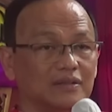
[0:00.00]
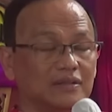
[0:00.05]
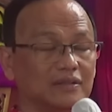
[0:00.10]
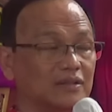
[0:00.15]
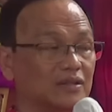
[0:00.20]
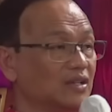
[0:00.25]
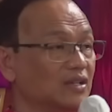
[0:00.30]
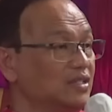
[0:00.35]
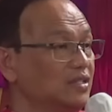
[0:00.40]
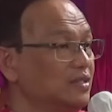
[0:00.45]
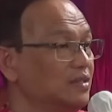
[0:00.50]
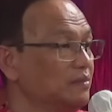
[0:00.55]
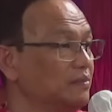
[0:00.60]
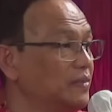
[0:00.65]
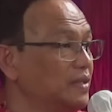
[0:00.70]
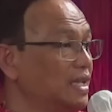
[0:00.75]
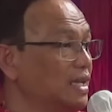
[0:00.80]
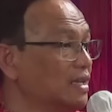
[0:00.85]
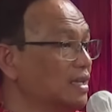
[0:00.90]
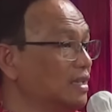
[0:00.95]
Terus
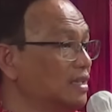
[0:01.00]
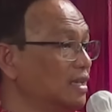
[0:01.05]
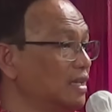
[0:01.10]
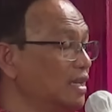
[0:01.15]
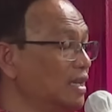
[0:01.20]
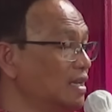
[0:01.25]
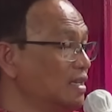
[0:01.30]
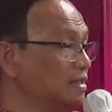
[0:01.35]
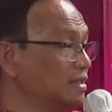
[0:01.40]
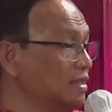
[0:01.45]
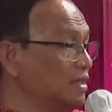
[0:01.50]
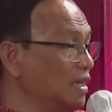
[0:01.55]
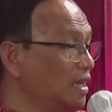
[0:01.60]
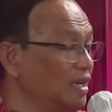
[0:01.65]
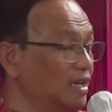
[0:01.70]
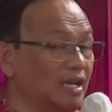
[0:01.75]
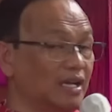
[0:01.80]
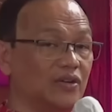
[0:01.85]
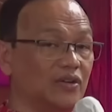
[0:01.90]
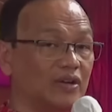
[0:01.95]
menyakiti diri
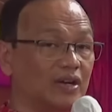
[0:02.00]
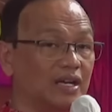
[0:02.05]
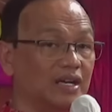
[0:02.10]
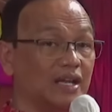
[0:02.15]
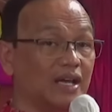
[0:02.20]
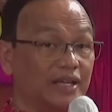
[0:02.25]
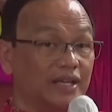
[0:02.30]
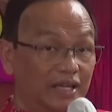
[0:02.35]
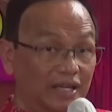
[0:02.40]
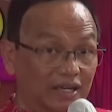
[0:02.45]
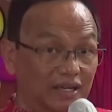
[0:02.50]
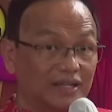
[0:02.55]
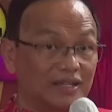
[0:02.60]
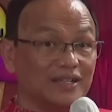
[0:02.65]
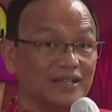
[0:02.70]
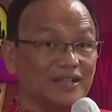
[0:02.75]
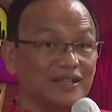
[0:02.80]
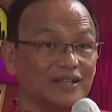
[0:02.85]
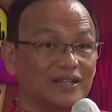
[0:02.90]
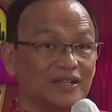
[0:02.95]
sendiri dan orang lain.
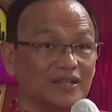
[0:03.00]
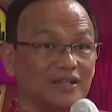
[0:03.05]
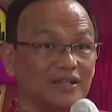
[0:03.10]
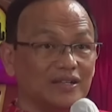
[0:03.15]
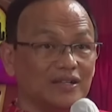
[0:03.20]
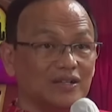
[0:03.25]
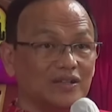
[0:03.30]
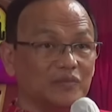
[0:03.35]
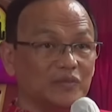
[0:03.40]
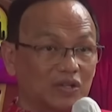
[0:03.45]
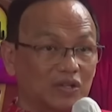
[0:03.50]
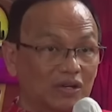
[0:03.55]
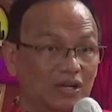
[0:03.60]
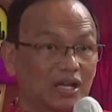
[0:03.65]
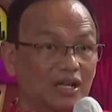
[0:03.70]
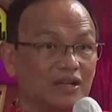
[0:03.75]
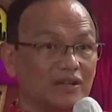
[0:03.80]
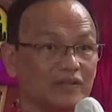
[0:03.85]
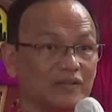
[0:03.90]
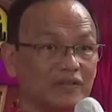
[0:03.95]
Betul
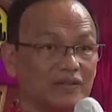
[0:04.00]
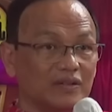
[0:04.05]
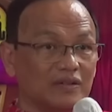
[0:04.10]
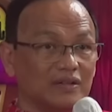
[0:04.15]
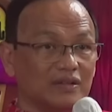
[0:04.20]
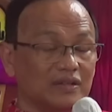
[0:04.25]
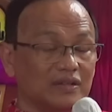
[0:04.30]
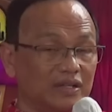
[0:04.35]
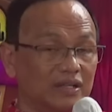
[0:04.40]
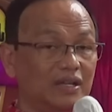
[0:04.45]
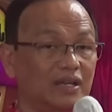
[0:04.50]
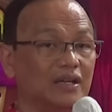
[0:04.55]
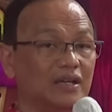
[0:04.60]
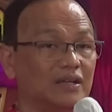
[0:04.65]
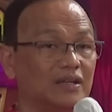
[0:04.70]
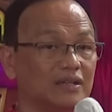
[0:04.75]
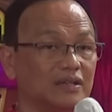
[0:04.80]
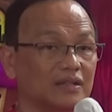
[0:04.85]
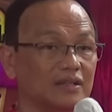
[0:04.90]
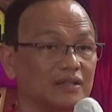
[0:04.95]
nggak? Iya.
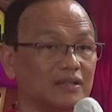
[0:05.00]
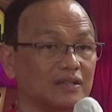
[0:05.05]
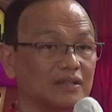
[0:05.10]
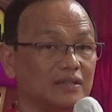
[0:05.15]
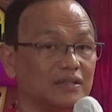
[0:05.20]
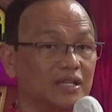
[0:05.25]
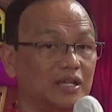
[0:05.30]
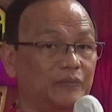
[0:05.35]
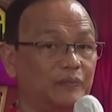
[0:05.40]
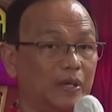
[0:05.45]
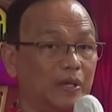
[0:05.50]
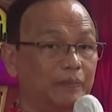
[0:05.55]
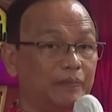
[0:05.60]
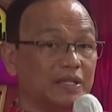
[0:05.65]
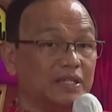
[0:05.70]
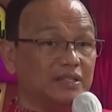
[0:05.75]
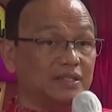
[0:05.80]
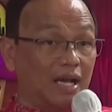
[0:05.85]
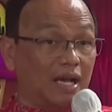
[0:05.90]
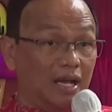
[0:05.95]
TV
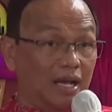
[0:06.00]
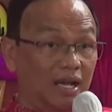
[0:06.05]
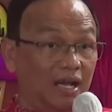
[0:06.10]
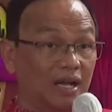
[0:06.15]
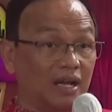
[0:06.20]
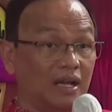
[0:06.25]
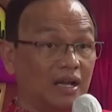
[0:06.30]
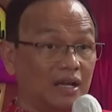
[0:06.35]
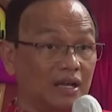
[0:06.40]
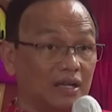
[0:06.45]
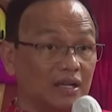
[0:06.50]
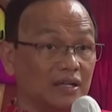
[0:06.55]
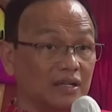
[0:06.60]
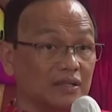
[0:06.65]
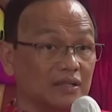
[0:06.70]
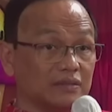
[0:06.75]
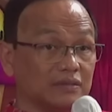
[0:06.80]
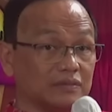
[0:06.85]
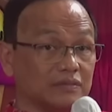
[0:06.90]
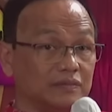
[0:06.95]
pecah.
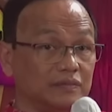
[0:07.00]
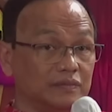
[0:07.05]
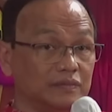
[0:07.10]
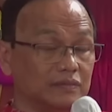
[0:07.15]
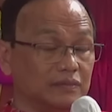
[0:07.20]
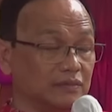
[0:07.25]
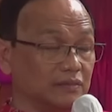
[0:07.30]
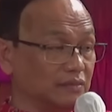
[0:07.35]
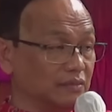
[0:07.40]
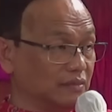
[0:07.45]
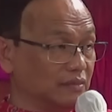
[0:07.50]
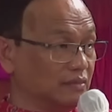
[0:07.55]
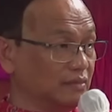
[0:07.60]
Hmm.